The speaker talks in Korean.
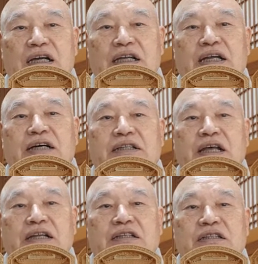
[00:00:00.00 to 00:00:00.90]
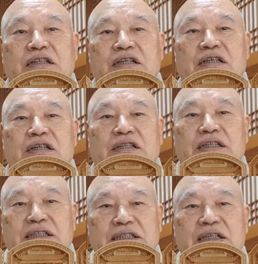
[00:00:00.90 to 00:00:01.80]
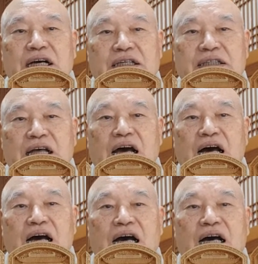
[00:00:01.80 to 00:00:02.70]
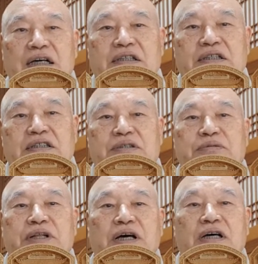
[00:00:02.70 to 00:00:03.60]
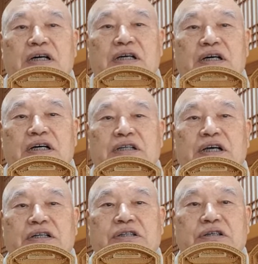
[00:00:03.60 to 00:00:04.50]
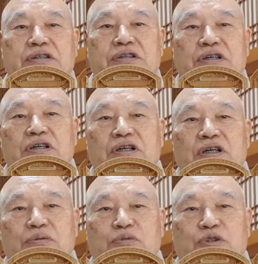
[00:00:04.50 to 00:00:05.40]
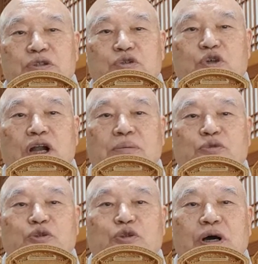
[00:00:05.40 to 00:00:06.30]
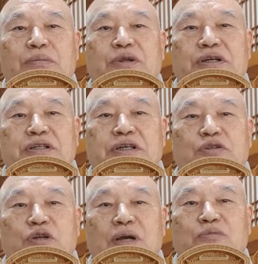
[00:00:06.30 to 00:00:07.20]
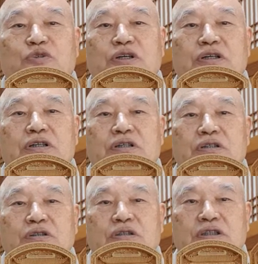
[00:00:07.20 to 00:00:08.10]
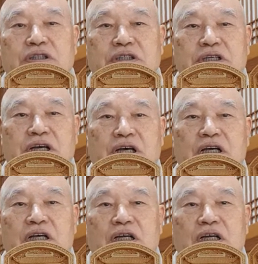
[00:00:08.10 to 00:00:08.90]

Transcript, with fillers: 해당되는 어, 이치가 있다 그렇습니다 어, 예를 들어서 무슨 소나무 하면은 이제 소나무고 그렇게